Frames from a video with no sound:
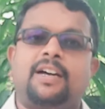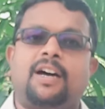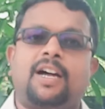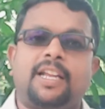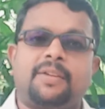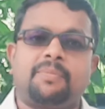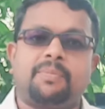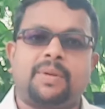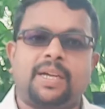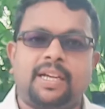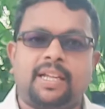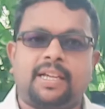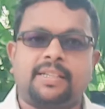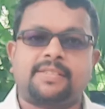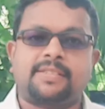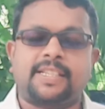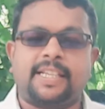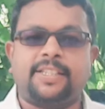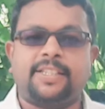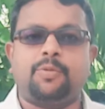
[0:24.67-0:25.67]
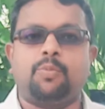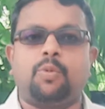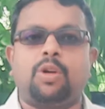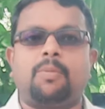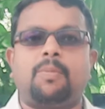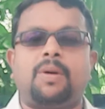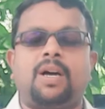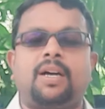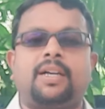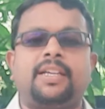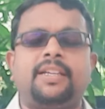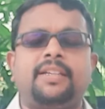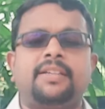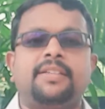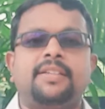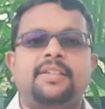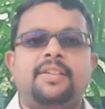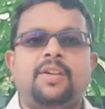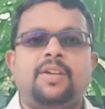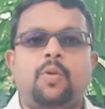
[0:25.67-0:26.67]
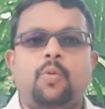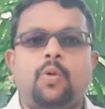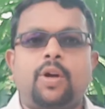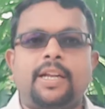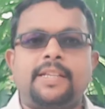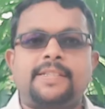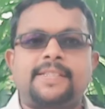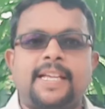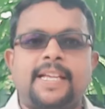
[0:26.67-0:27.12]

காலை மன்னா செய்தியின் மூலமாக உங்களை